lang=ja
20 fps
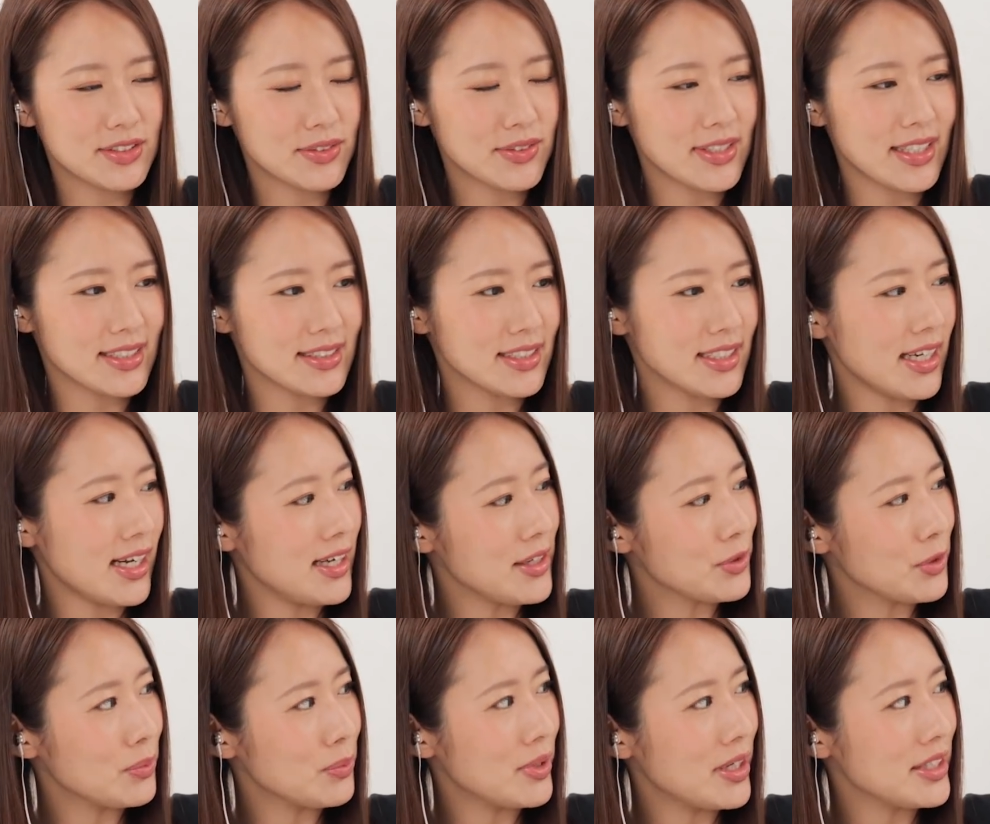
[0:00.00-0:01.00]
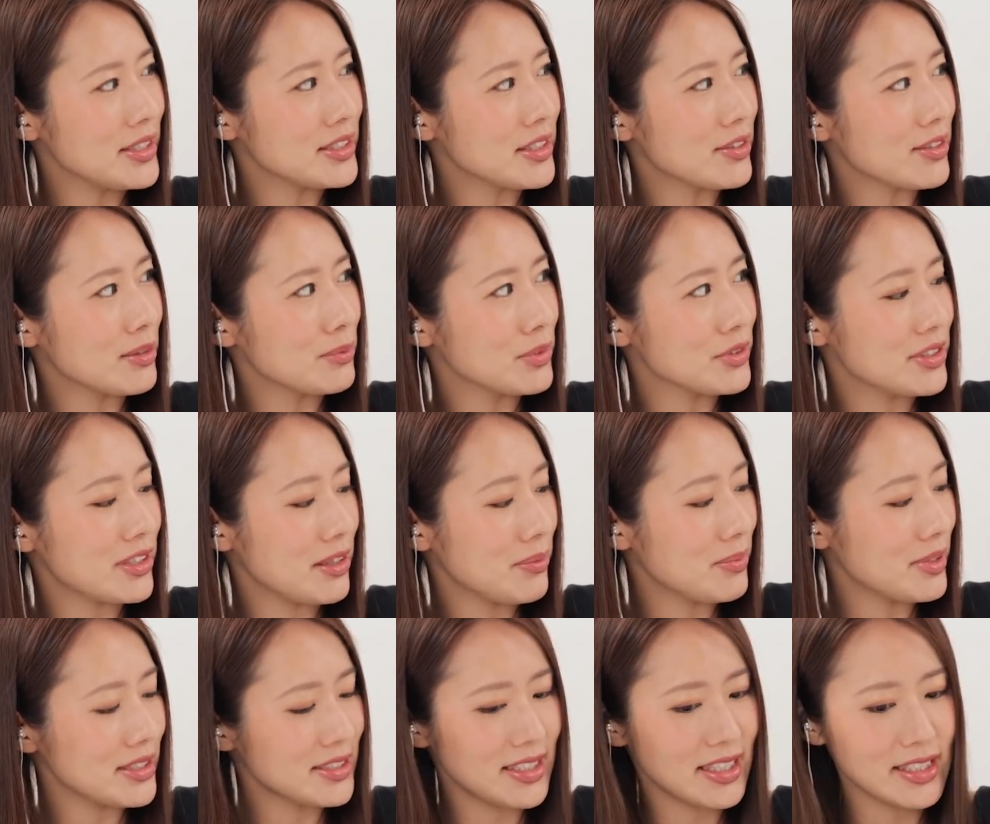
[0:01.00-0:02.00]
ちょっと安い配当も入っちゃうかもしれ
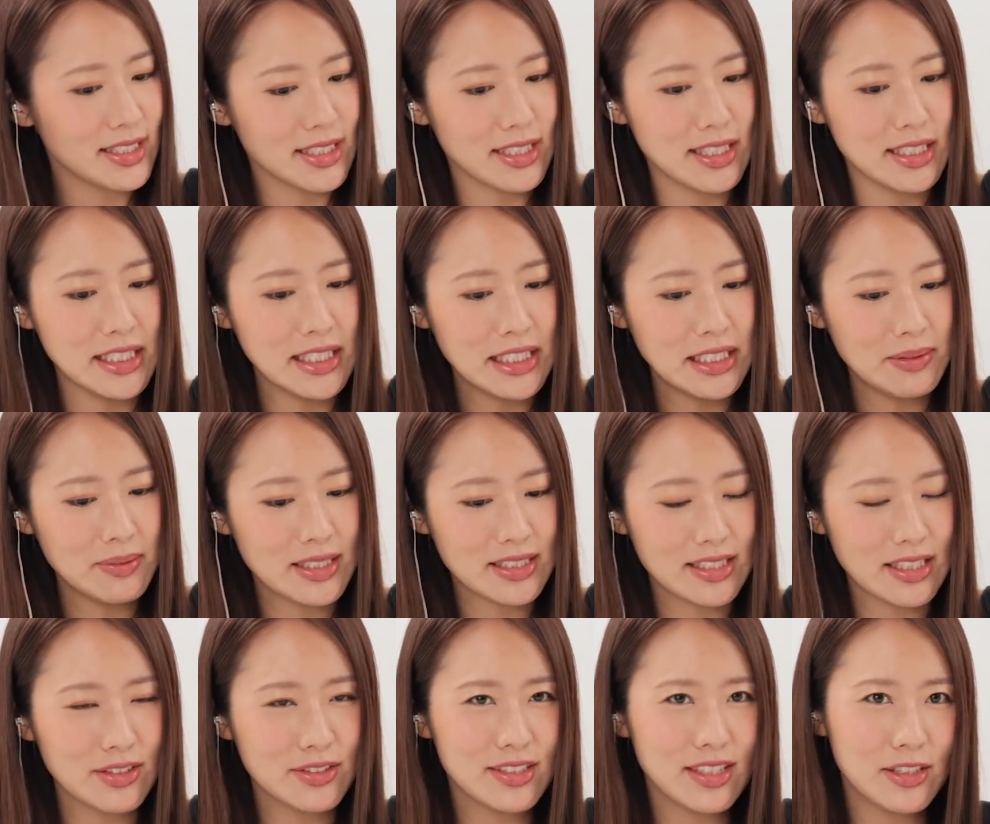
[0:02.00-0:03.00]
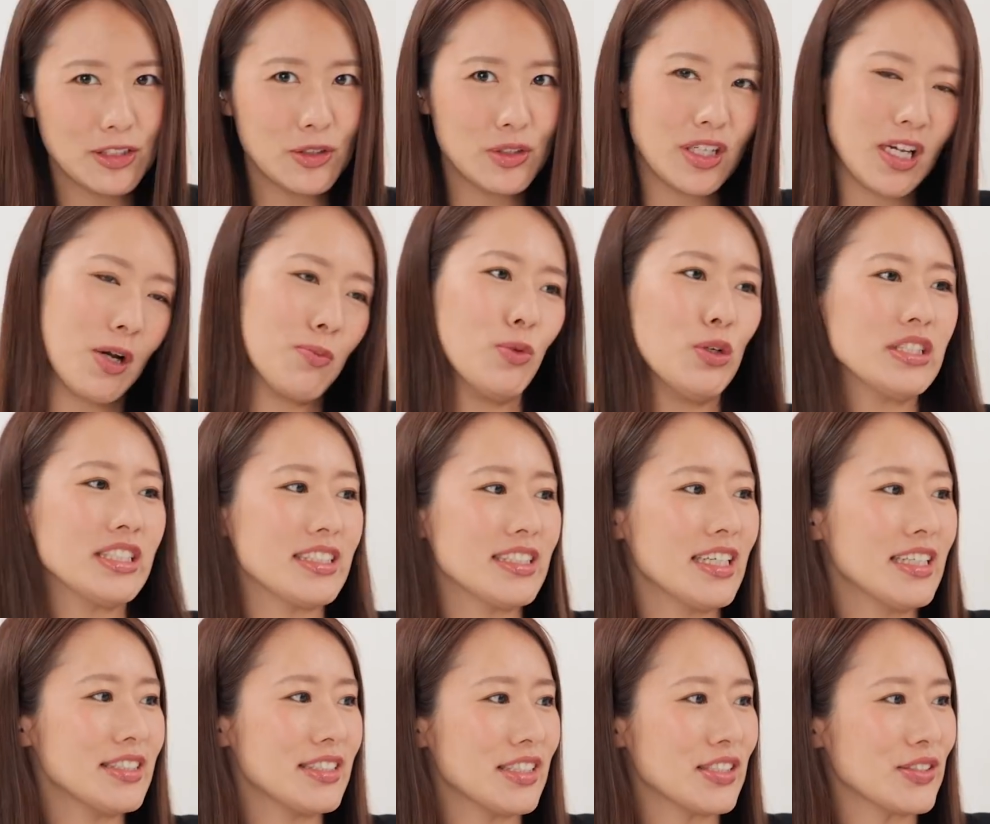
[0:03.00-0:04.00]
ませんが、サルサディオーネがもし
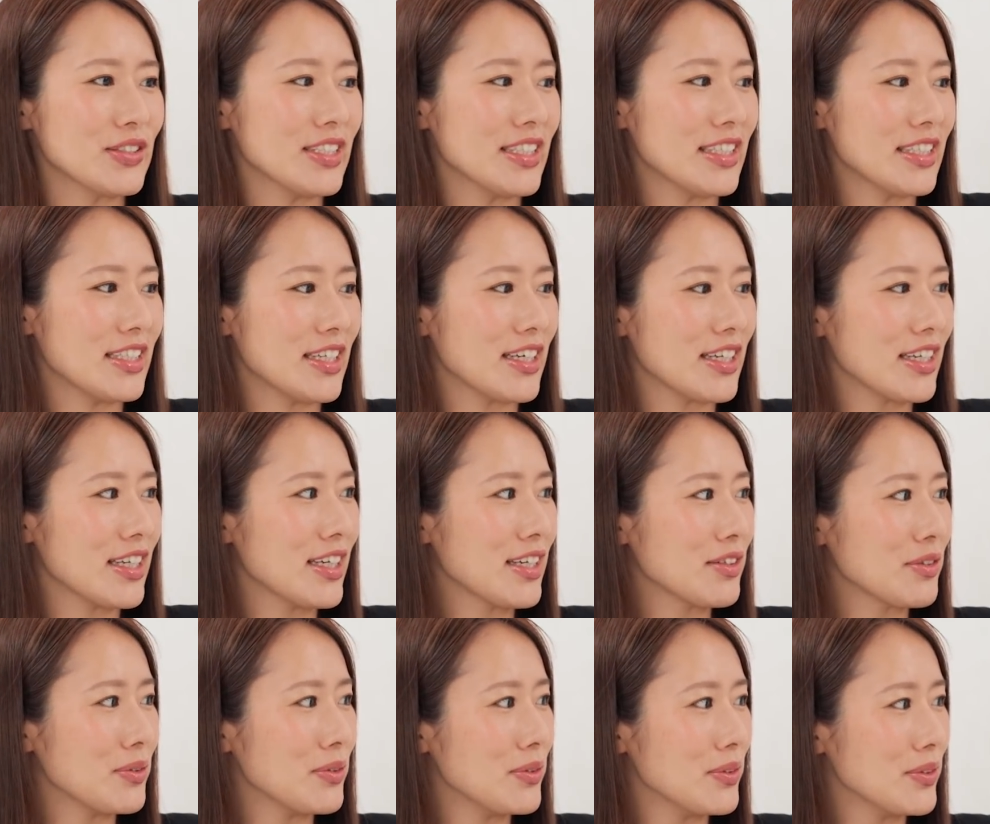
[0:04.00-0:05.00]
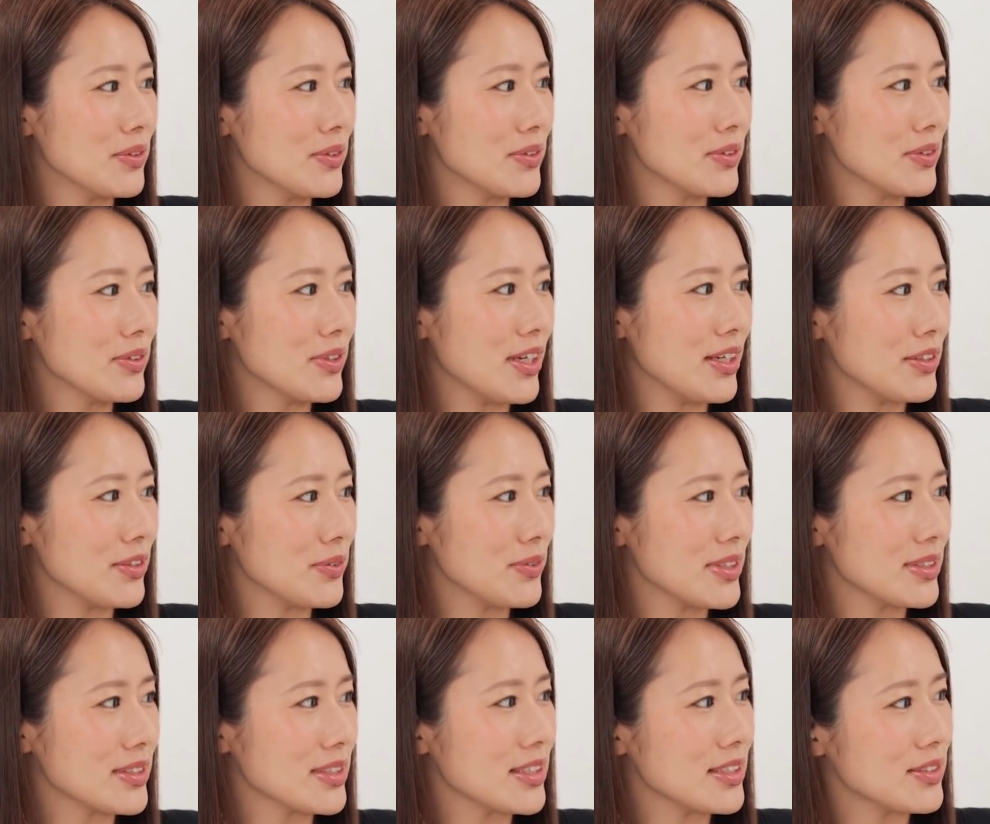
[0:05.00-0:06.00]
3着に来たら結構配当
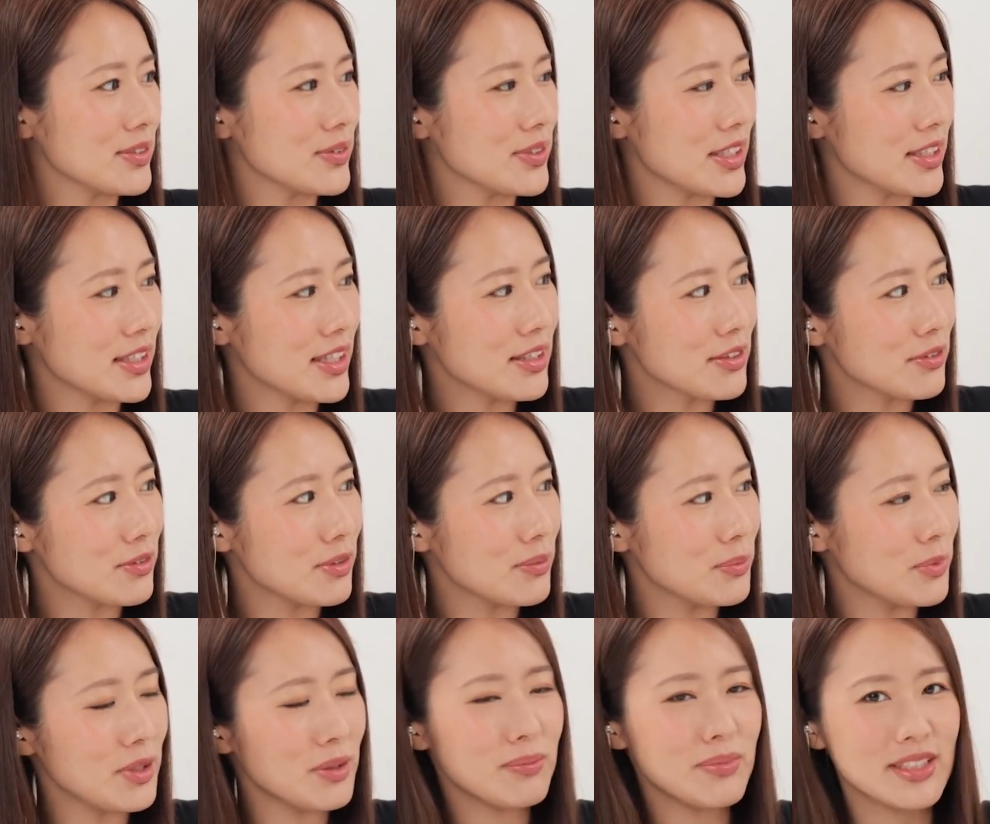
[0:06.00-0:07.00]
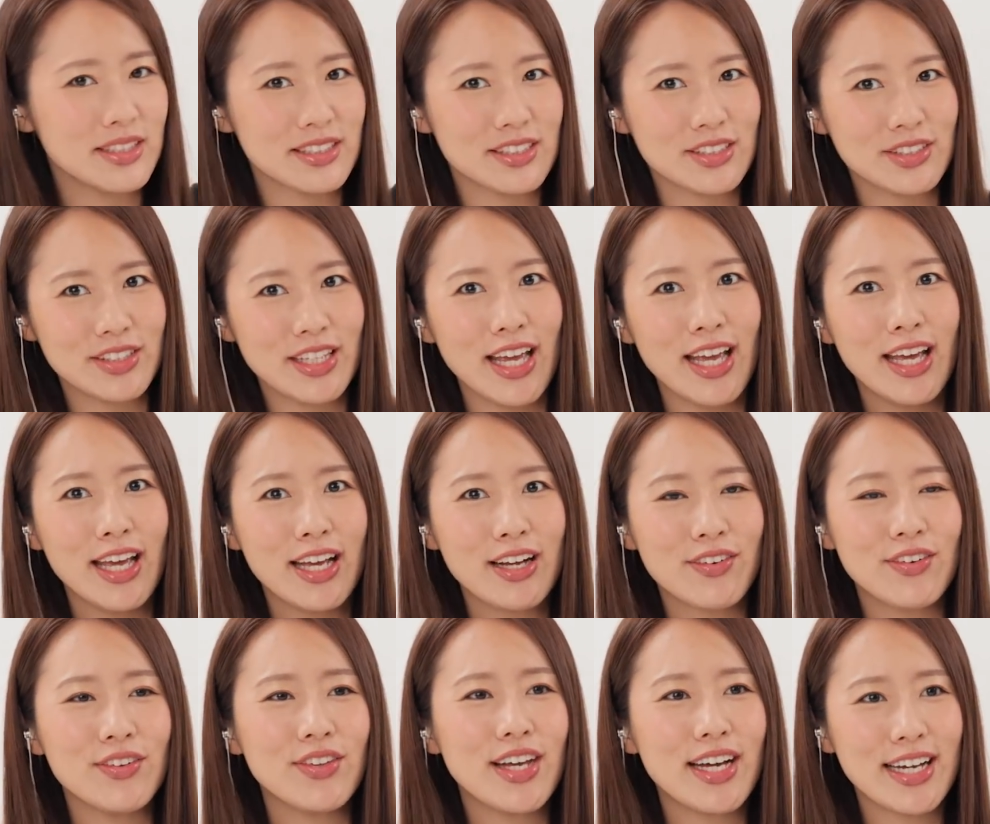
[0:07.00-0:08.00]
はつきそうだなと思いますので、
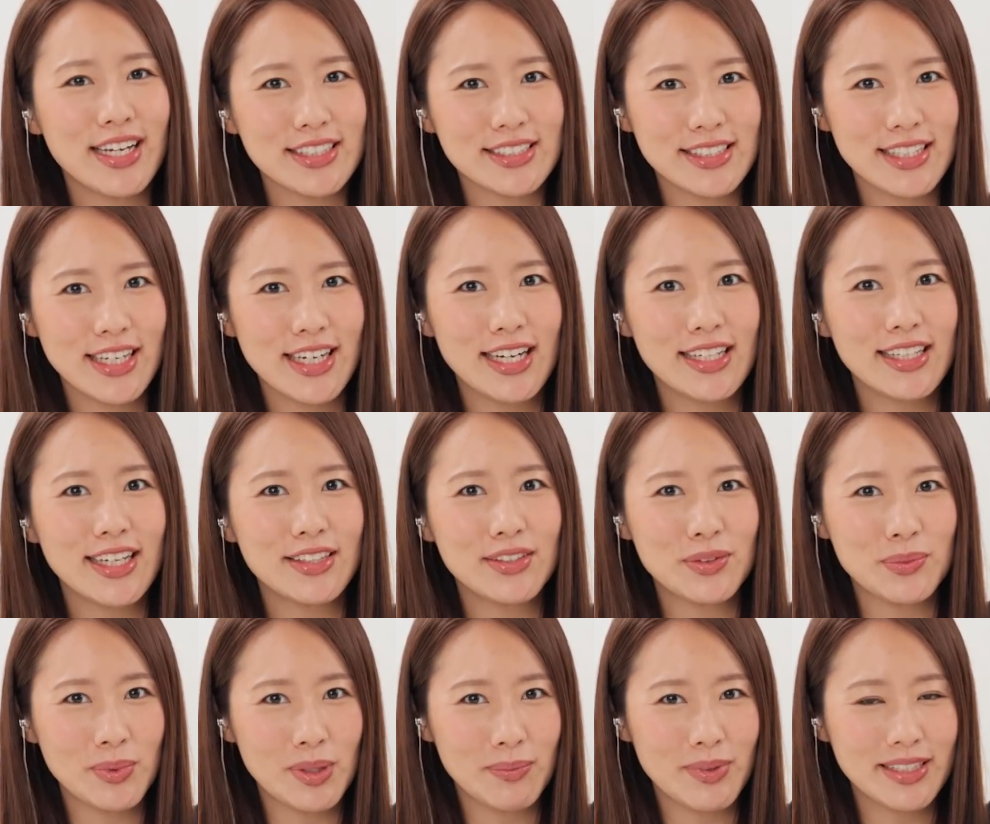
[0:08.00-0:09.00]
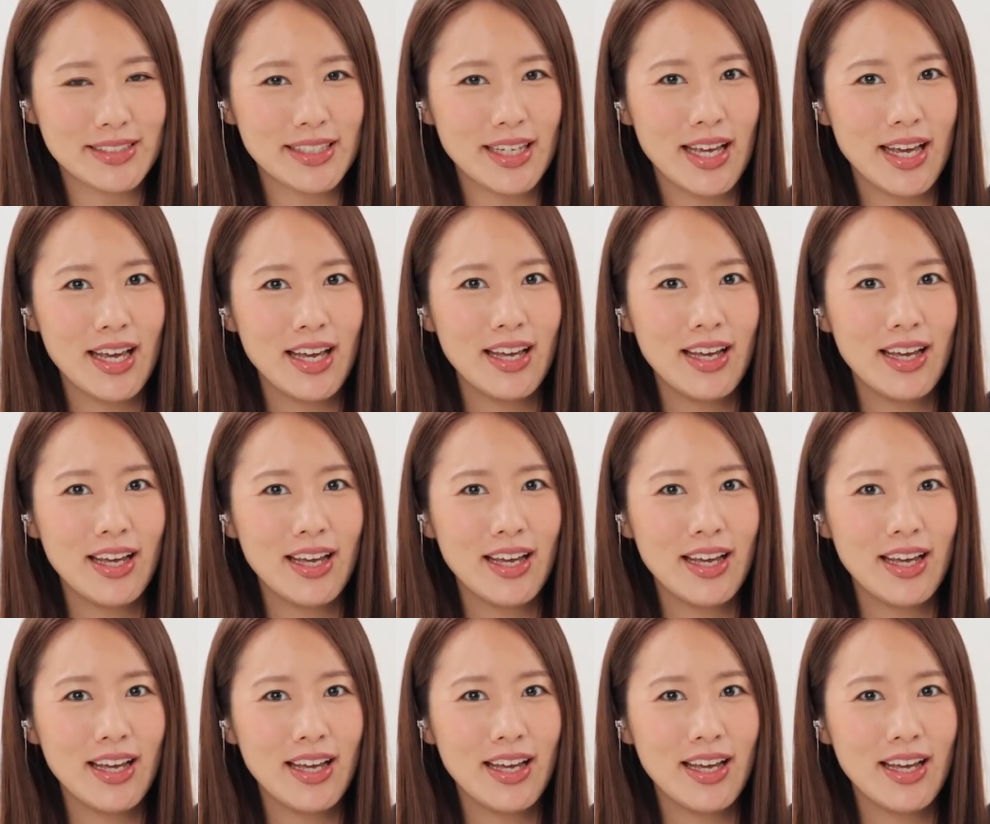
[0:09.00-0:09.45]
こんな感じで買いたいと思います。